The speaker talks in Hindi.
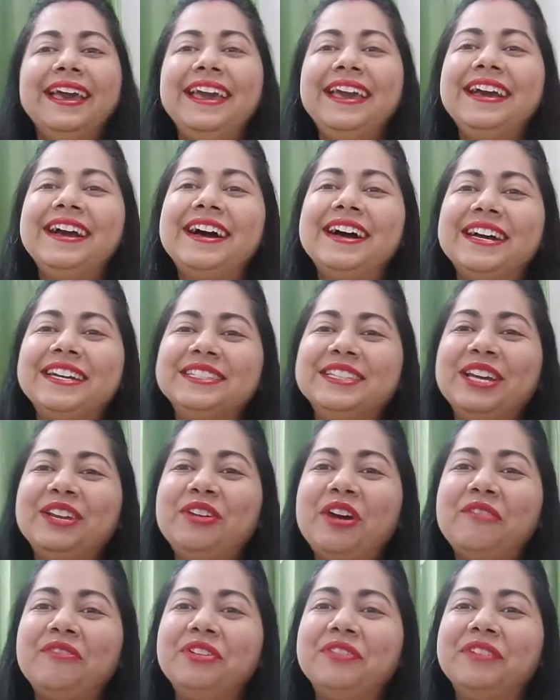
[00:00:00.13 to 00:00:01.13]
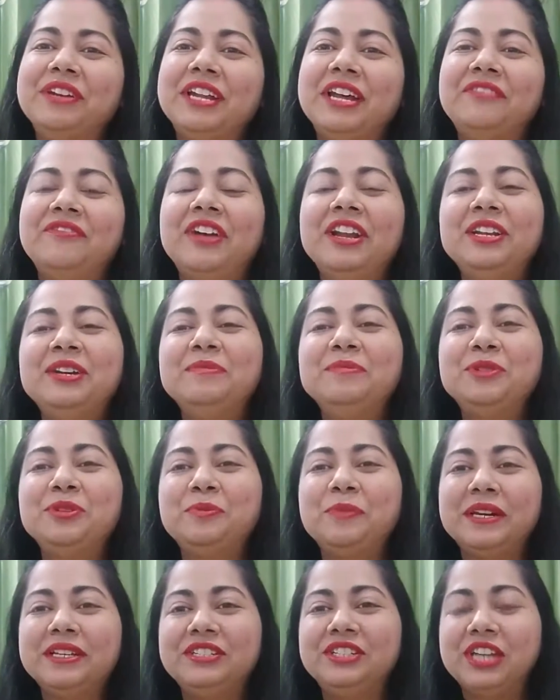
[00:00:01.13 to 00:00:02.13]
हे गाइस हेलो एवरीवन एंड वेलकम
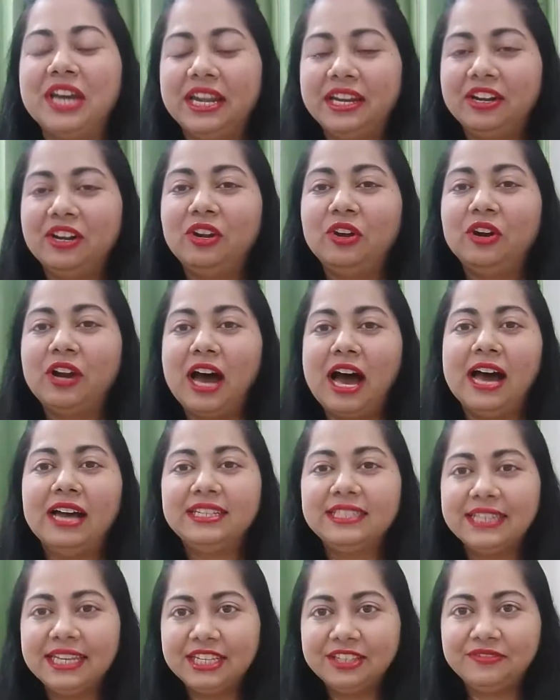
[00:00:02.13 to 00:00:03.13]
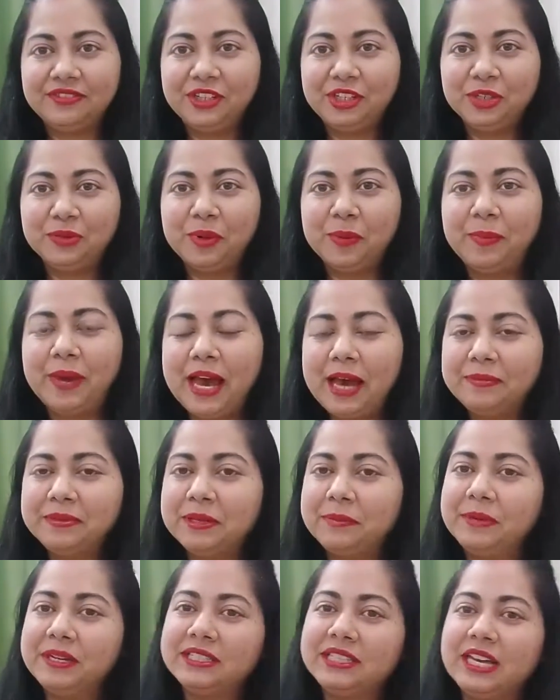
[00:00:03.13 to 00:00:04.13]
टू माय चैनल और आज के इस वीडियो में मैं आप
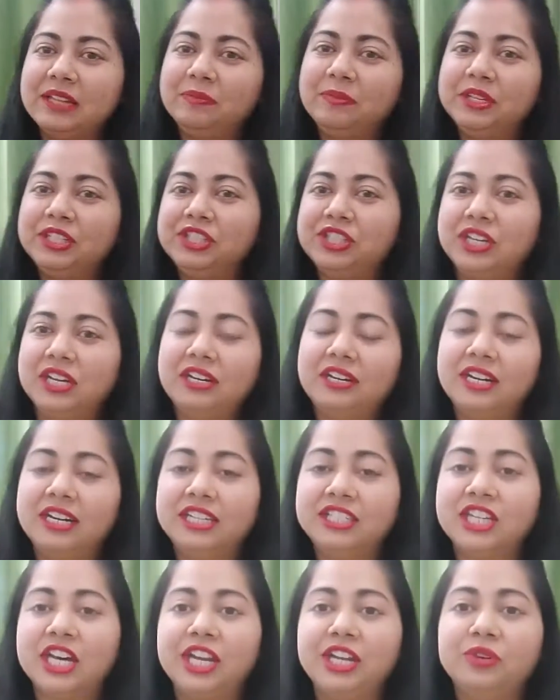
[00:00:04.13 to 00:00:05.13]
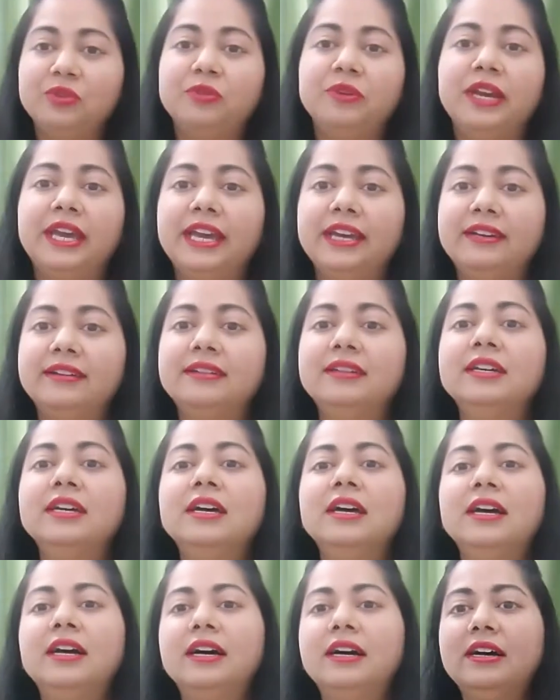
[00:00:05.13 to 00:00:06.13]
सबके साथ में शेयर करने जा रही हूँ एक
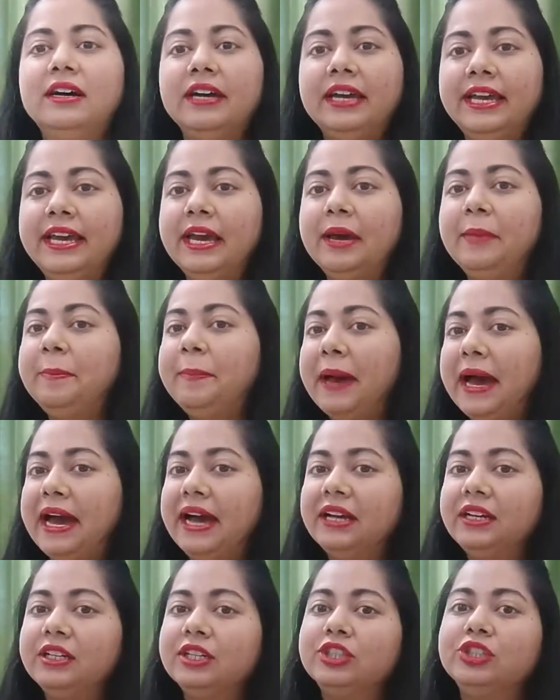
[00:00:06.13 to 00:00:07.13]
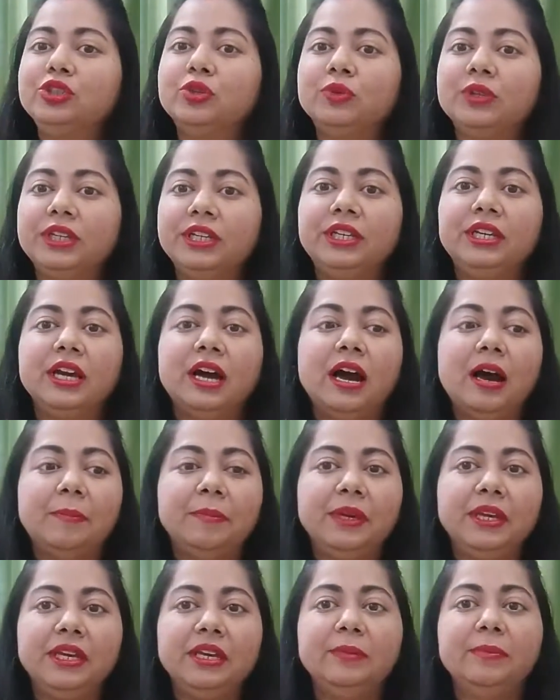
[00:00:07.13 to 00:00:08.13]
हेयर पैक जो कि
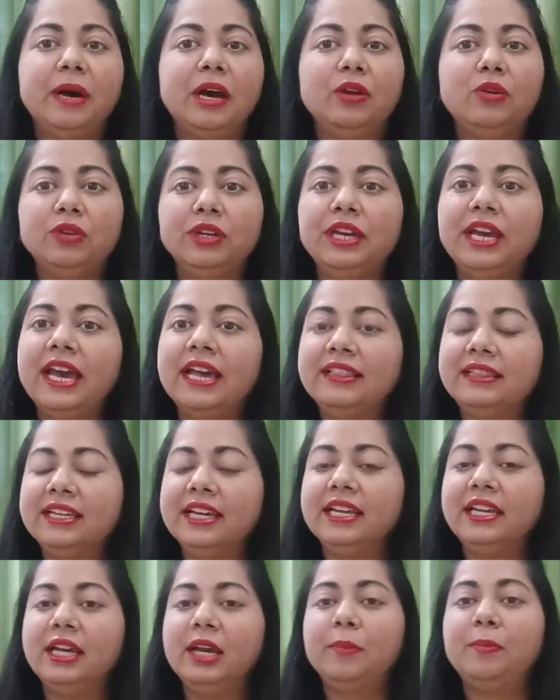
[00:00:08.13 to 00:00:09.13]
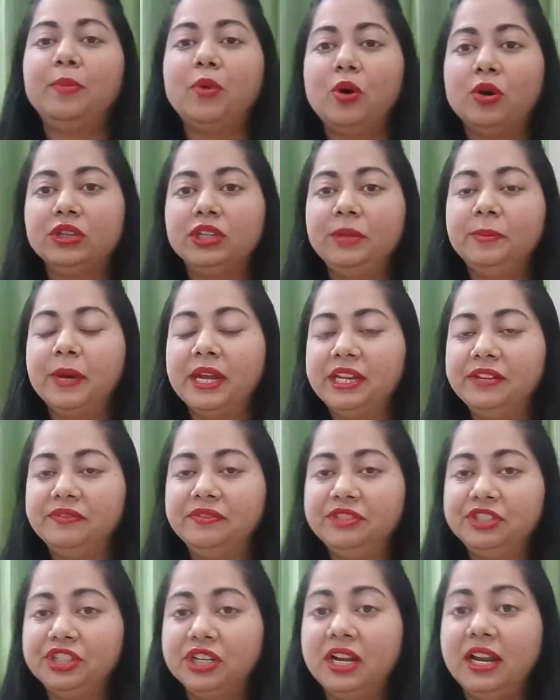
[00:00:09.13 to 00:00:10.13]
आपकी बालों की हेल्थ के लिए बहुत ही
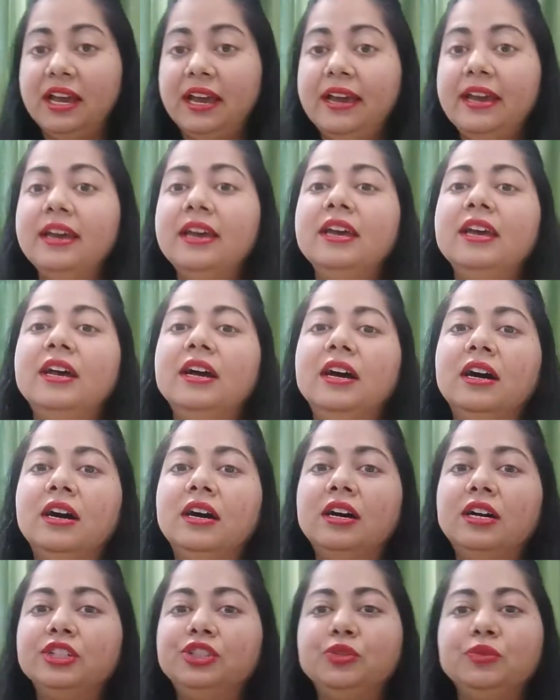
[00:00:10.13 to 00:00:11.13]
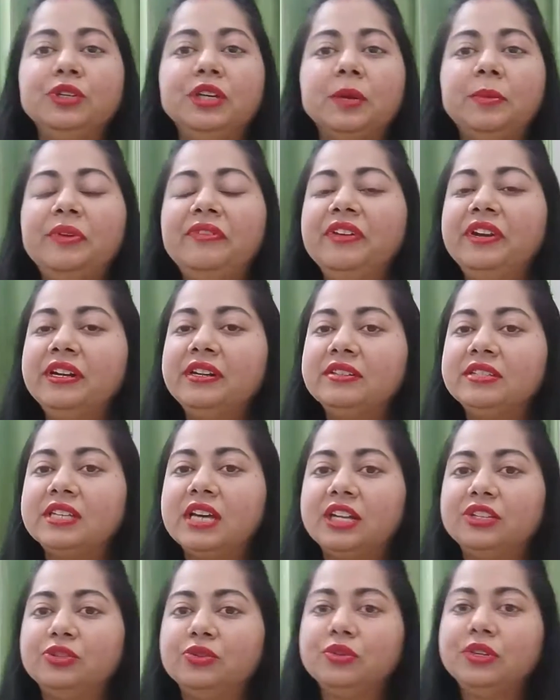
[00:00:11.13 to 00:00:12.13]
बेनिफिशियल है चूँकि अभी विंटर्स
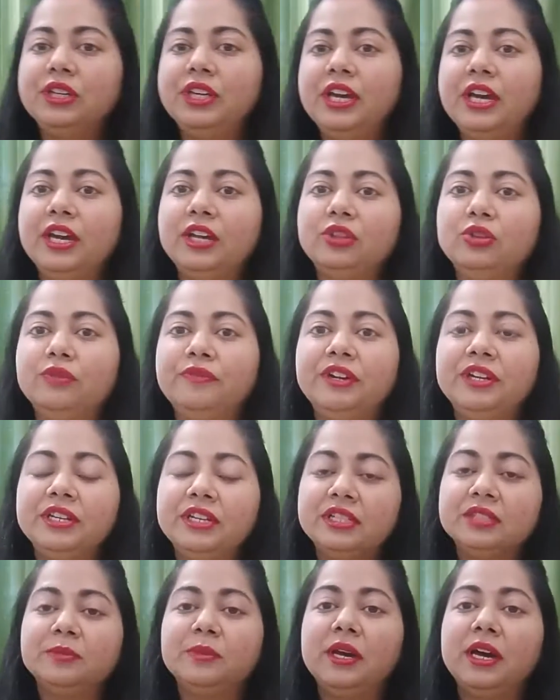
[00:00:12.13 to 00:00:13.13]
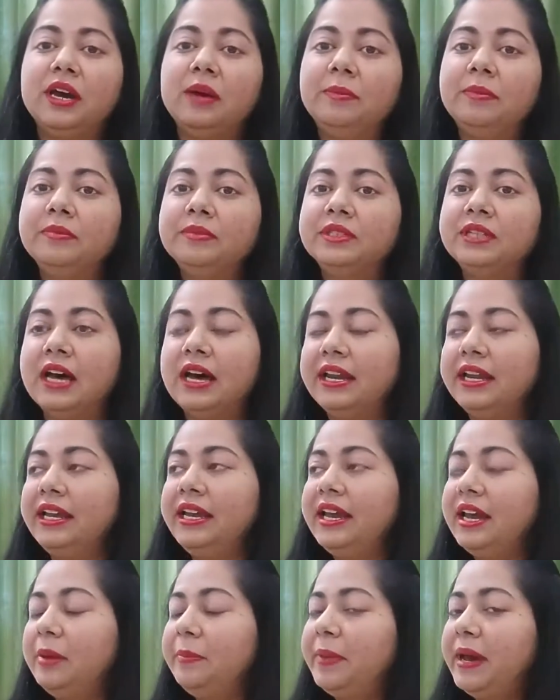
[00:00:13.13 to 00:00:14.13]
आ चुकी हैं तो विंटर्स में हम सारे
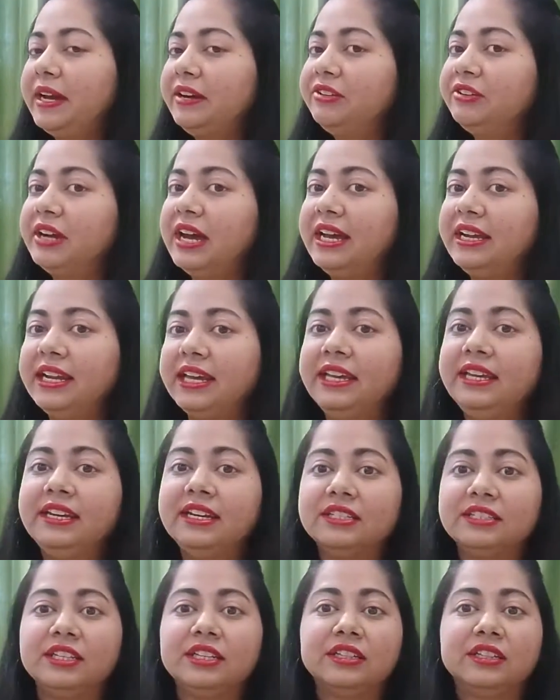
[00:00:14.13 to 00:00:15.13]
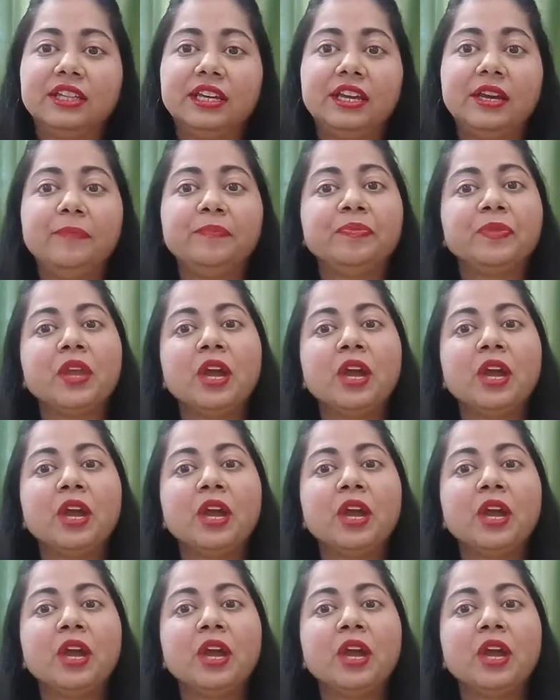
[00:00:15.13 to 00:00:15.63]
हेयर पैक ट्राई नहीं कर सकते